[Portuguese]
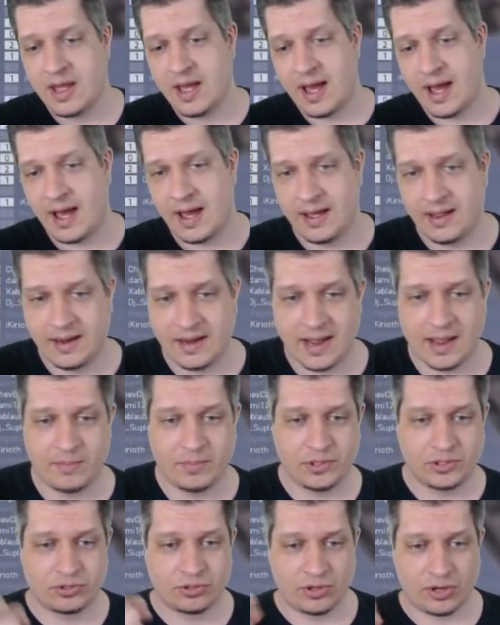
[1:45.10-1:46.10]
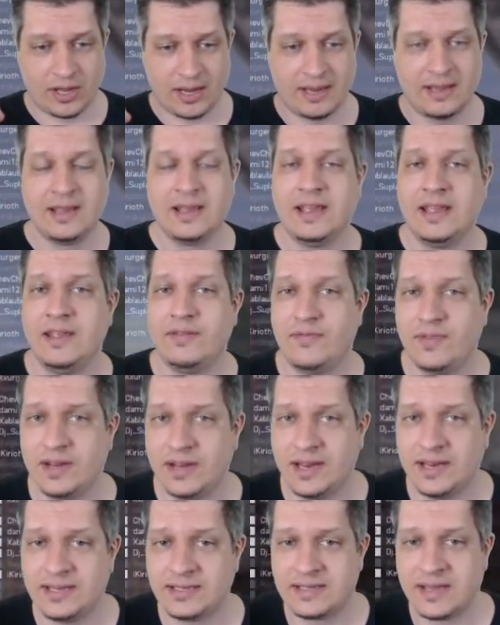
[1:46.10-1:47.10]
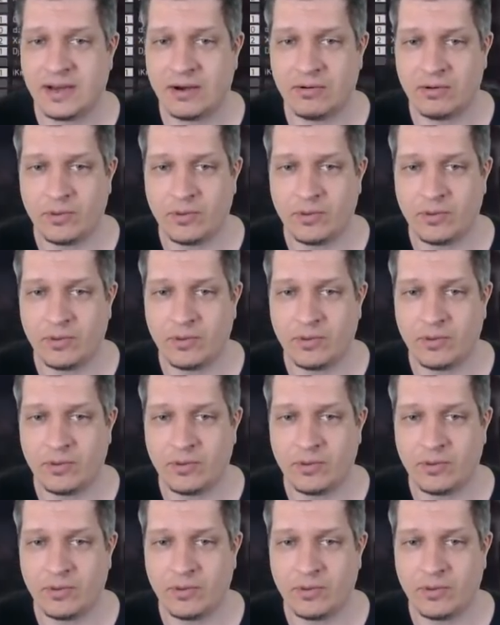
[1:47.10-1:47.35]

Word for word: arrancar a pistola e finalizar o